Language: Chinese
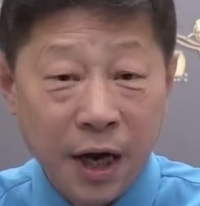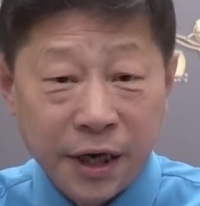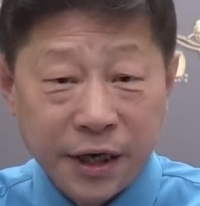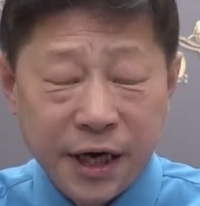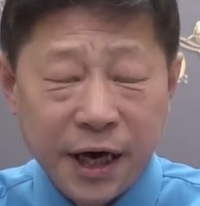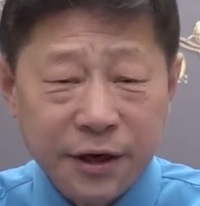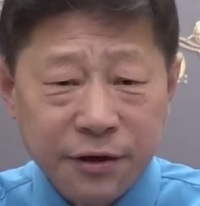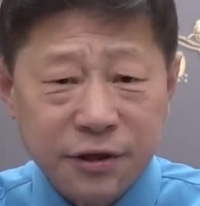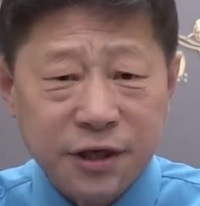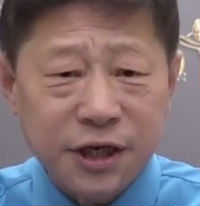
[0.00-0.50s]

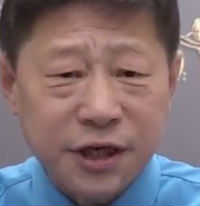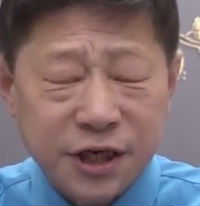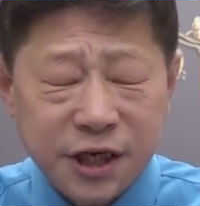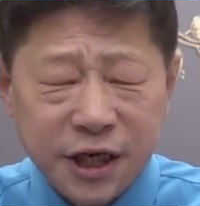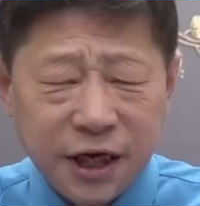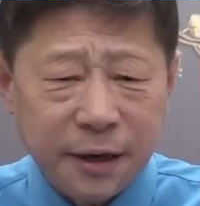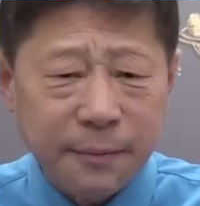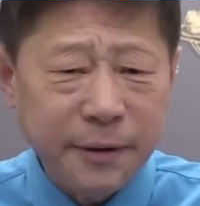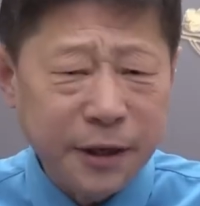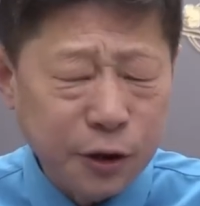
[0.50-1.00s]
也就是习
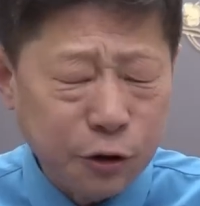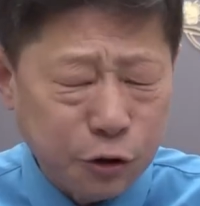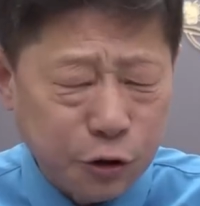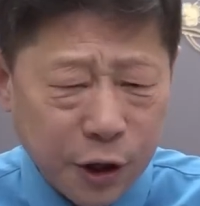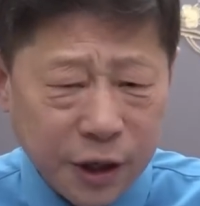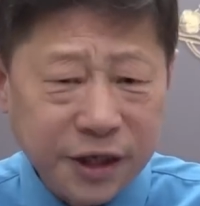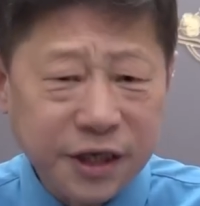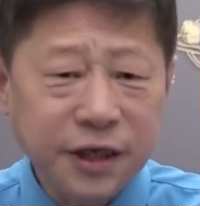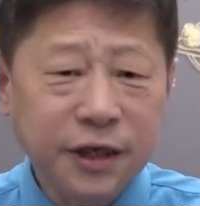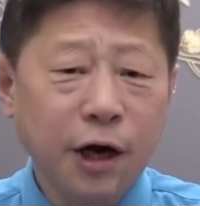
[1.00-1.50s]
近平
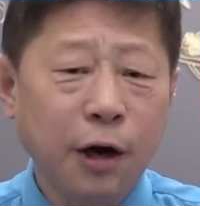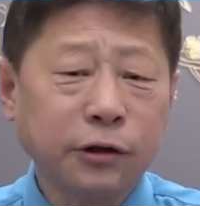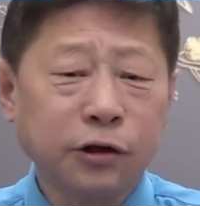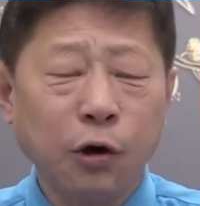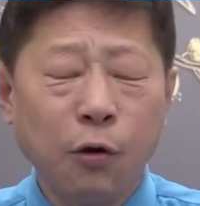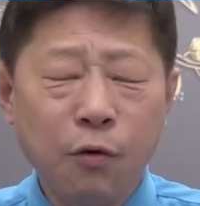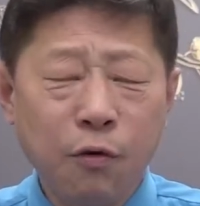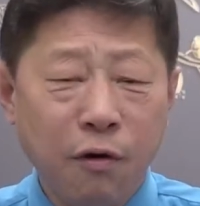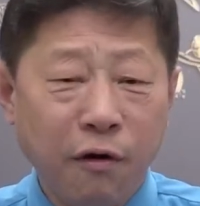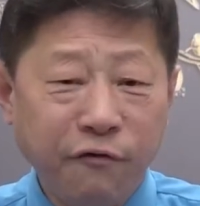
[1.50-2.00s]
决心要
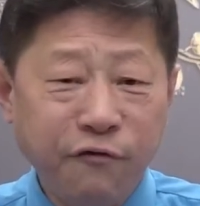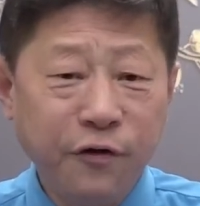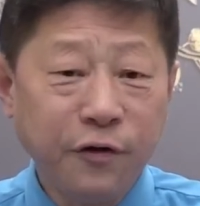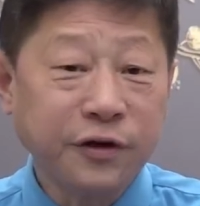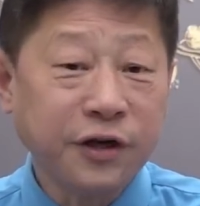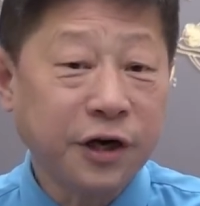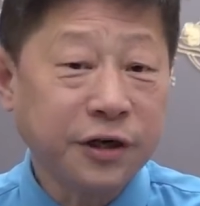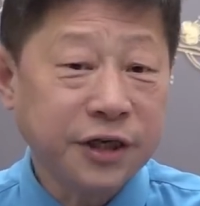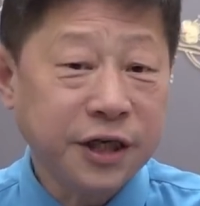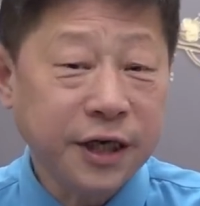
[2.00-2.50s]
通过
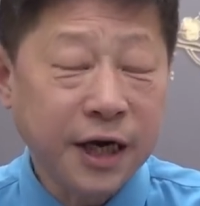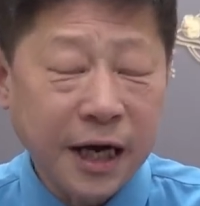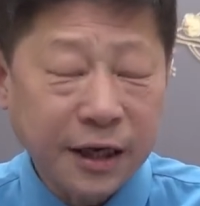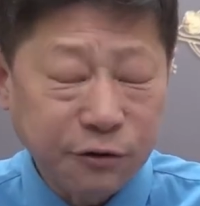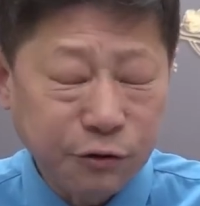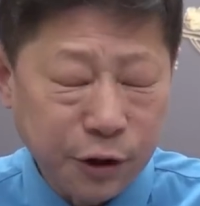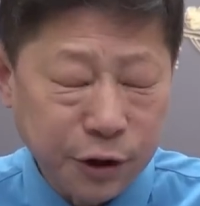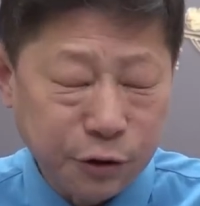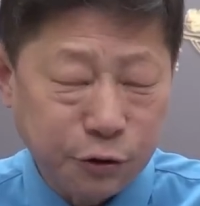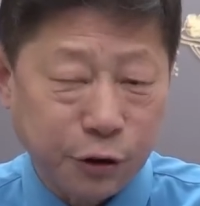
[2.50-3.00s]
凤桥经验
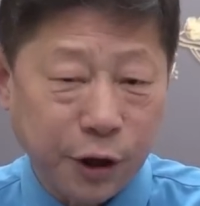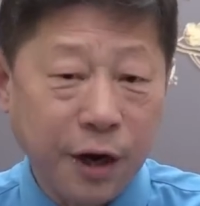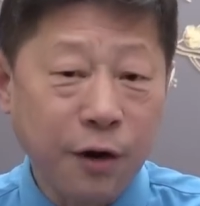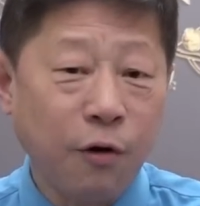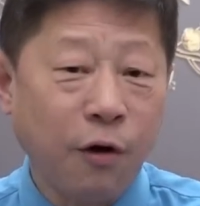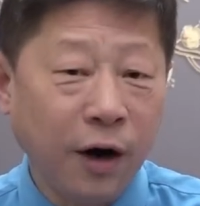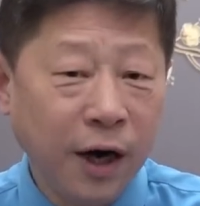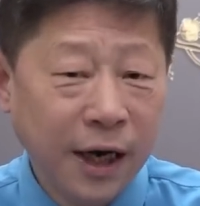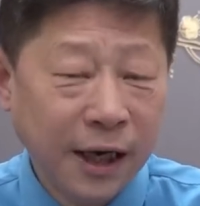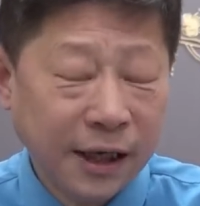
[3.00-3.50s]
对全国